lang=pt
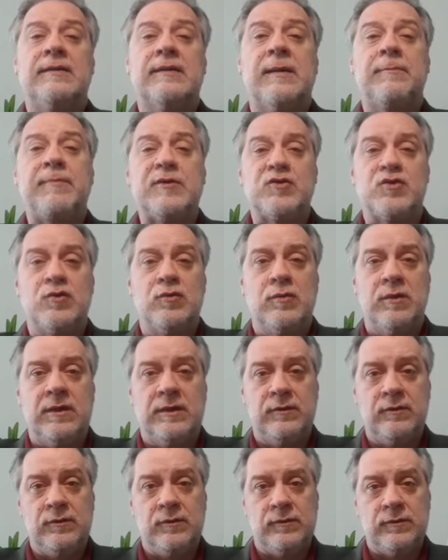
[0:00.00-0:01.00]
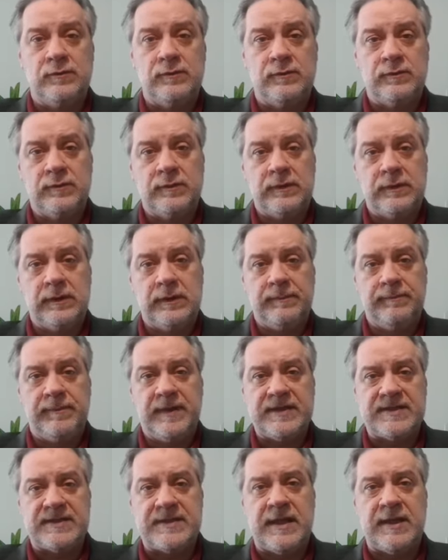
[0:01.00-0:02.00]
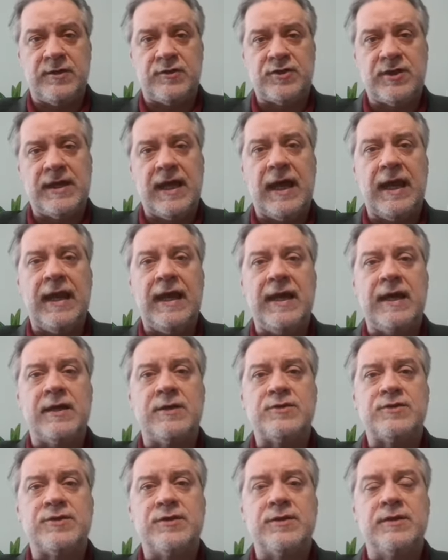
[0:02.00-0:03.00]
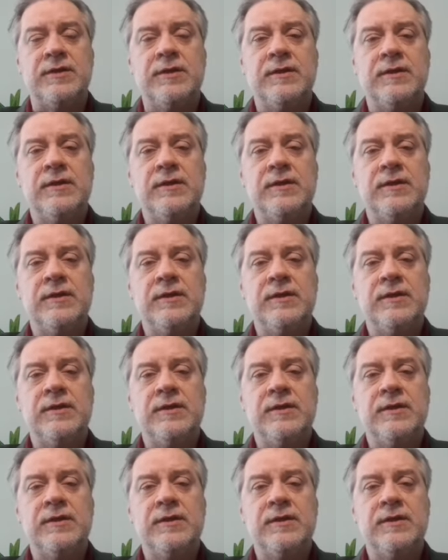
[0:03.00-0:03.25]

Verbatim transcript: na pessoa do presidente da LERJ,